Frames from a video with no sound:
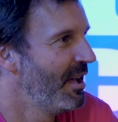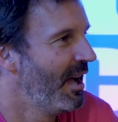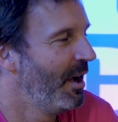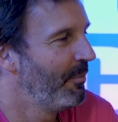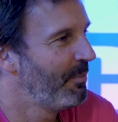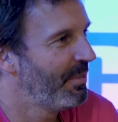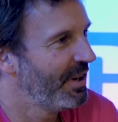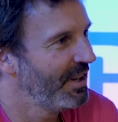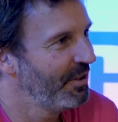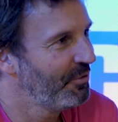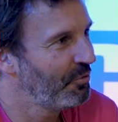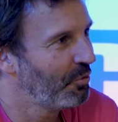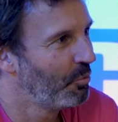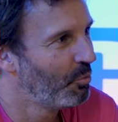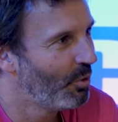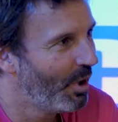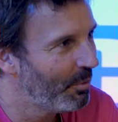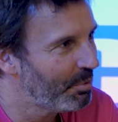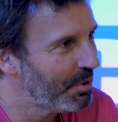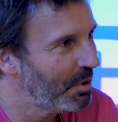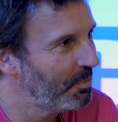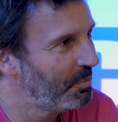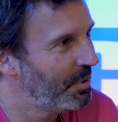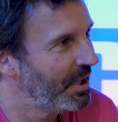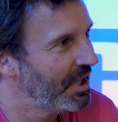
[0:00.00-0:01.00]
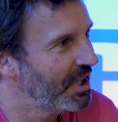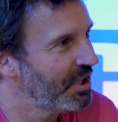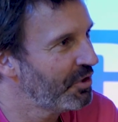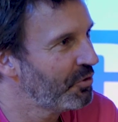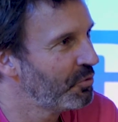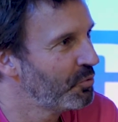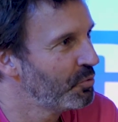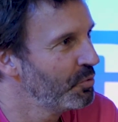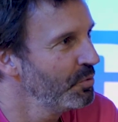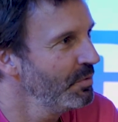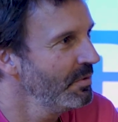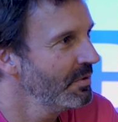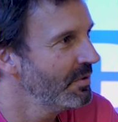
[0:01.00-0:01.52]
Après, ils sont moins préparés que
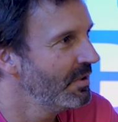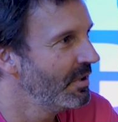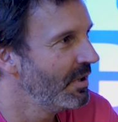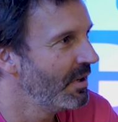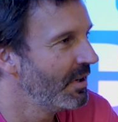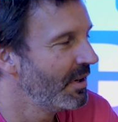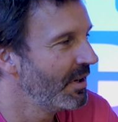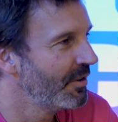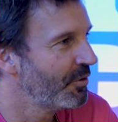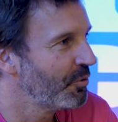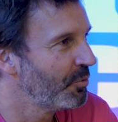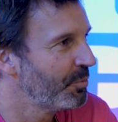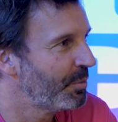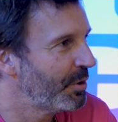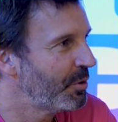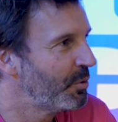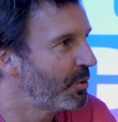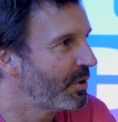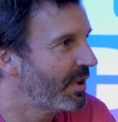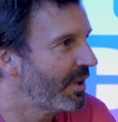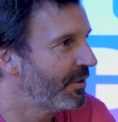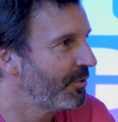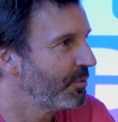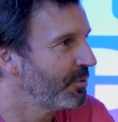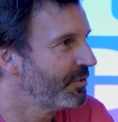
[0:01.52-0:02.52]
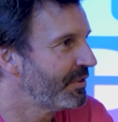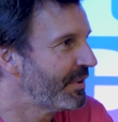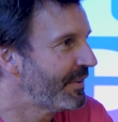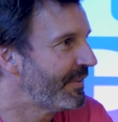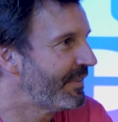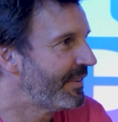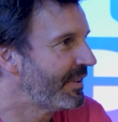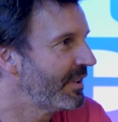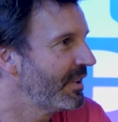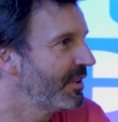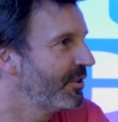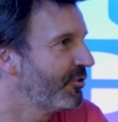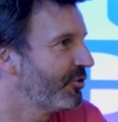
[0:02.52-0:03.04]
nous. Euh, ils n'ont pas eu l'occasion de
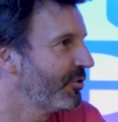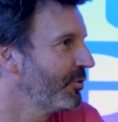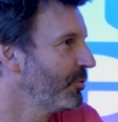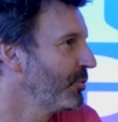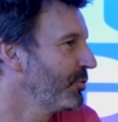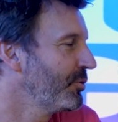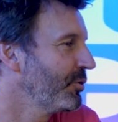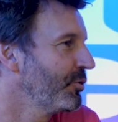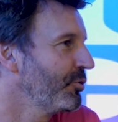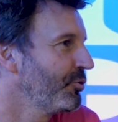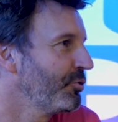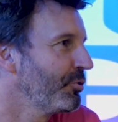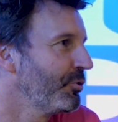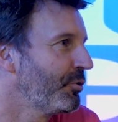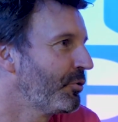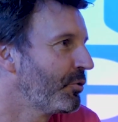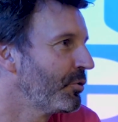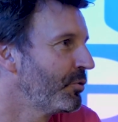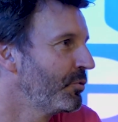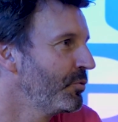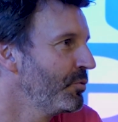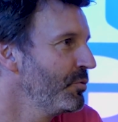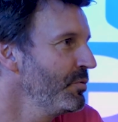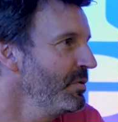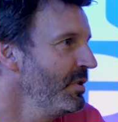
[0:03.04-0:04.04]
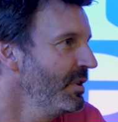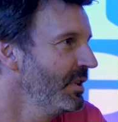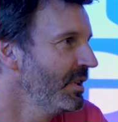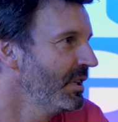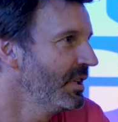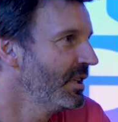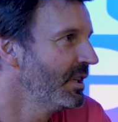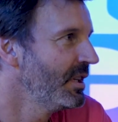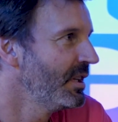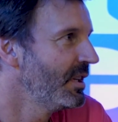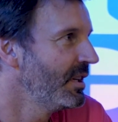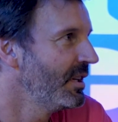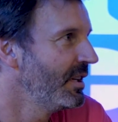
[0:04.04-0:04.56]
tester autant de choses que nous.
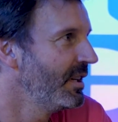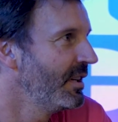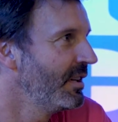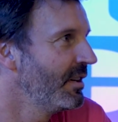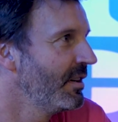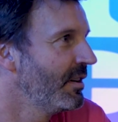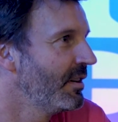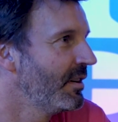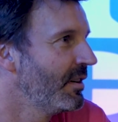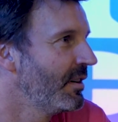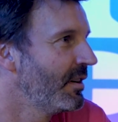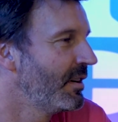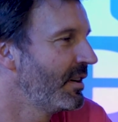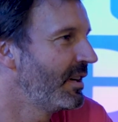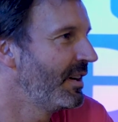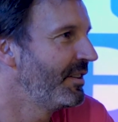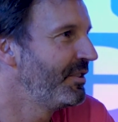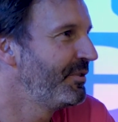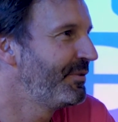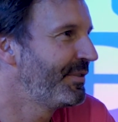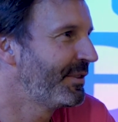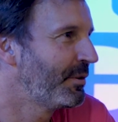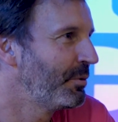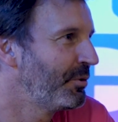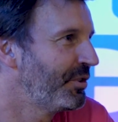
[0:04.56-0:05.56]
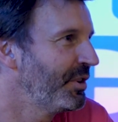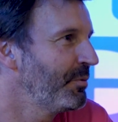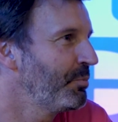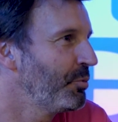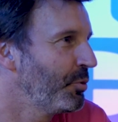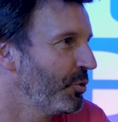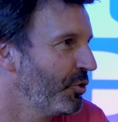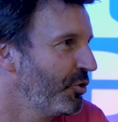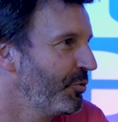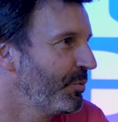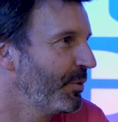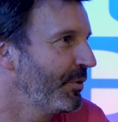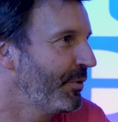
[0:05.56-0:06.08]
Et euh, la difficulté
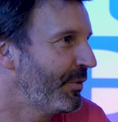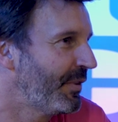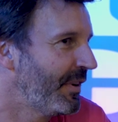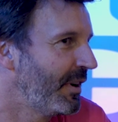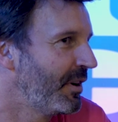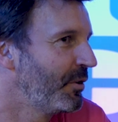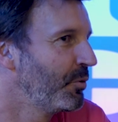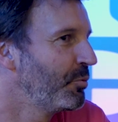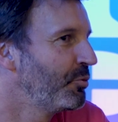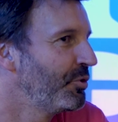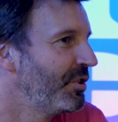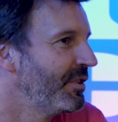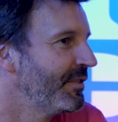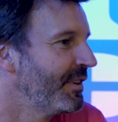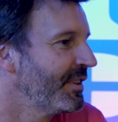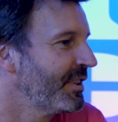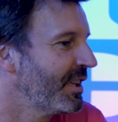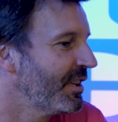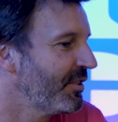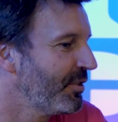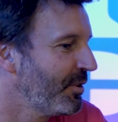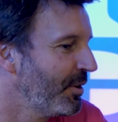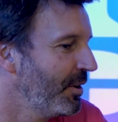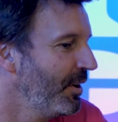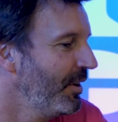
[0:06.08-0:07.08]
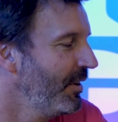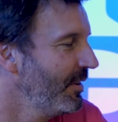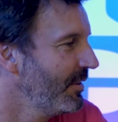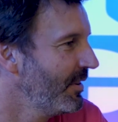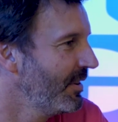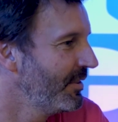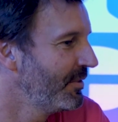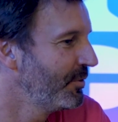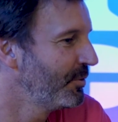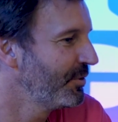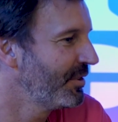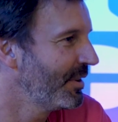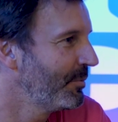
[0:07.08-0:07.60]
pour eux, je pense, c'est au bout des 24 heures,
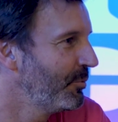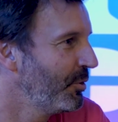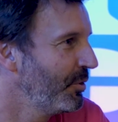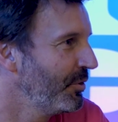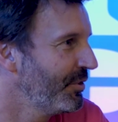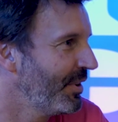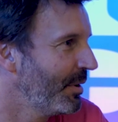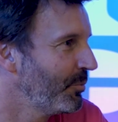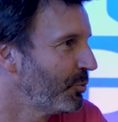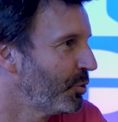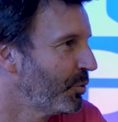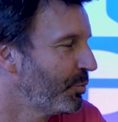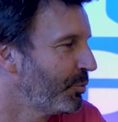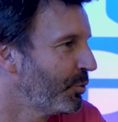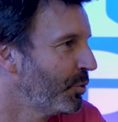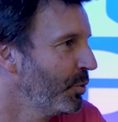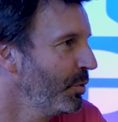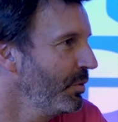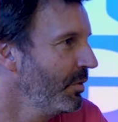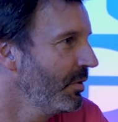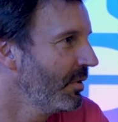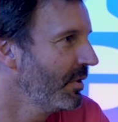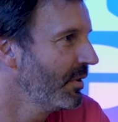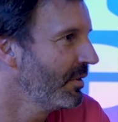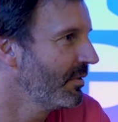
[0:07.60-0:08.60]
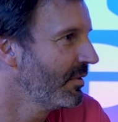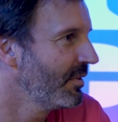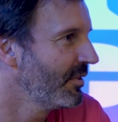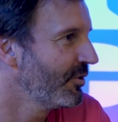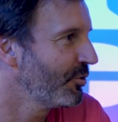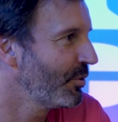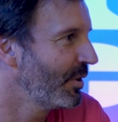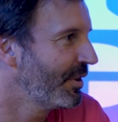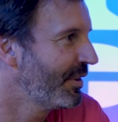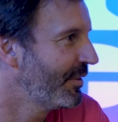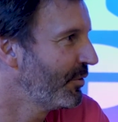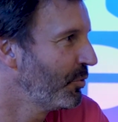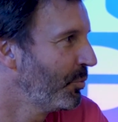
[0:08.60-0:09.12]
notamment en termes de pneus. Je
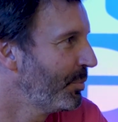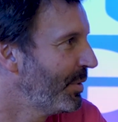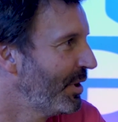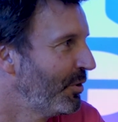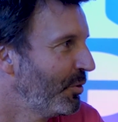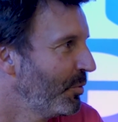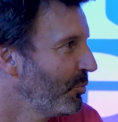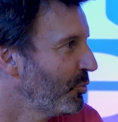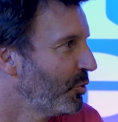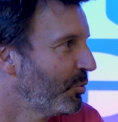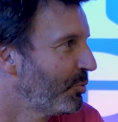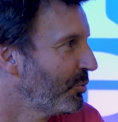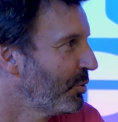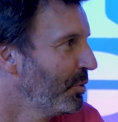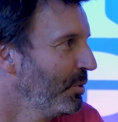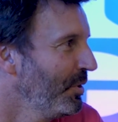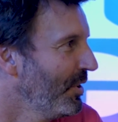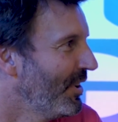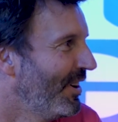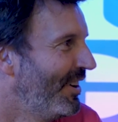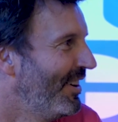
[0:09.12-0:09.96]
crois qu'ils n'ont pas le nombre de pneus.